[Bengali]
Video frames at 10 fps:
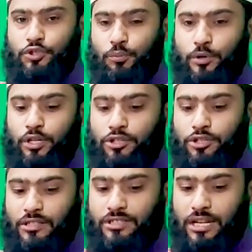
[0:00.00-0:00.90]
সুপ্রিয়
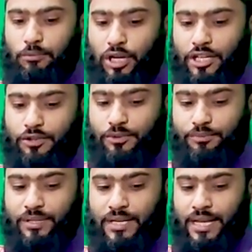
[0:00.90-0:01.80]
দর্শক আসসালামু আলাইকুম
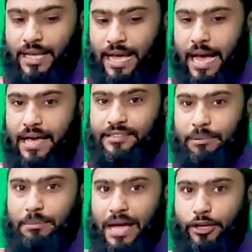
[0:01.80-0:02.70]
আজকে
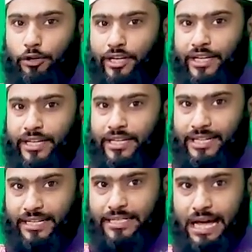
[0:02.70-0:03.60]
আমি মাইক্রোটেকের
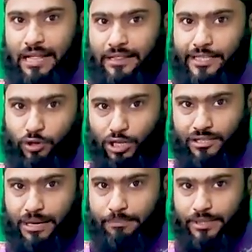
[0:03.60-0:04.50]
একটি হাতির
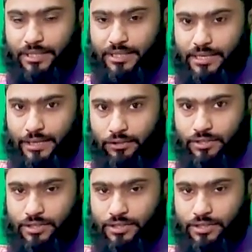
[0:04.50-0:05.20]
কলিজা আপনাদেরকে দেখানোর